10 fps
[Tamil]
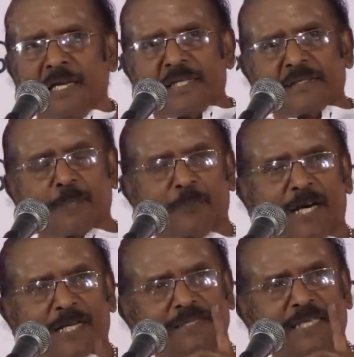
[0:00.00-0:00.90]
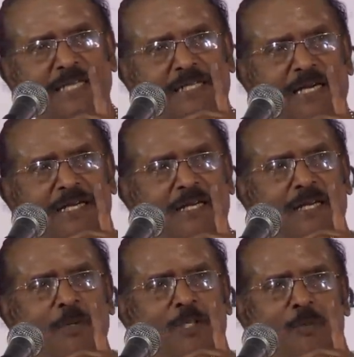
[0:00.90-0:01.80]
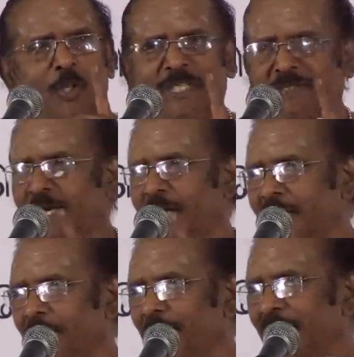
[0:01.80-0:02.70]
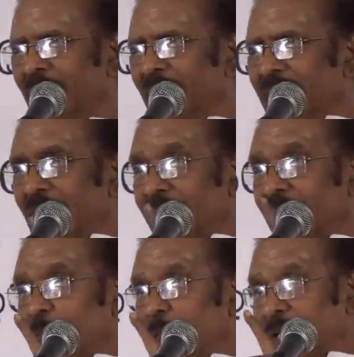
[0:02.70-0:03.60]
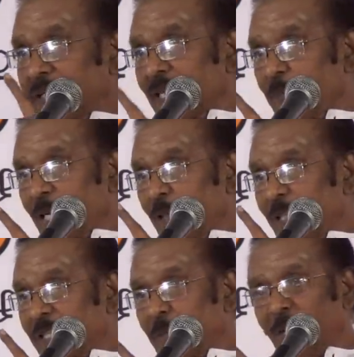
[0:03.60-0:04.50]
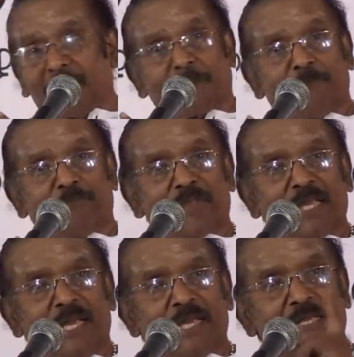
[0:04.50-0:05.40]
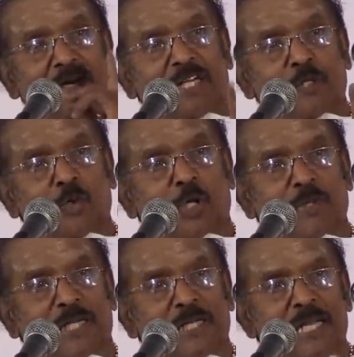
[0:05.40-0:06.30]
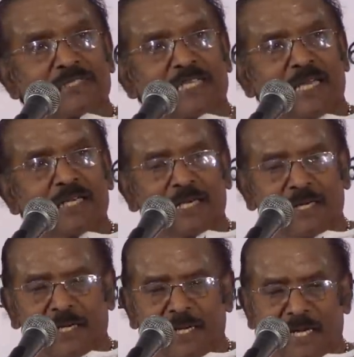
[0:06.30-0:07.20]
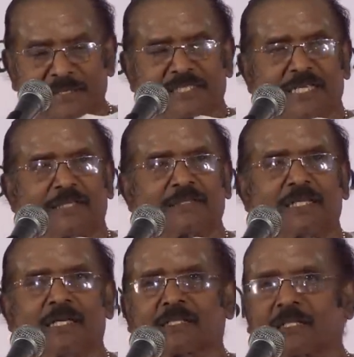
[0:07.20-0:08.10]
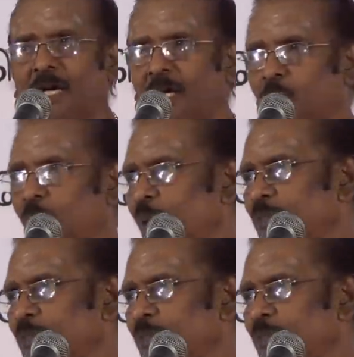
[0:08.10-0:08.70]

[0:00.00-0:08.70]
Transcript: இந்த பாடத்தை கர்ணன் நமக்கு போதித்தான் கர்ணன் மறைந்த பிறகும் அந்த பாடம் எவன் ஒருவன் செய் நன்றியால் சிறந்து நிற்கிறானோ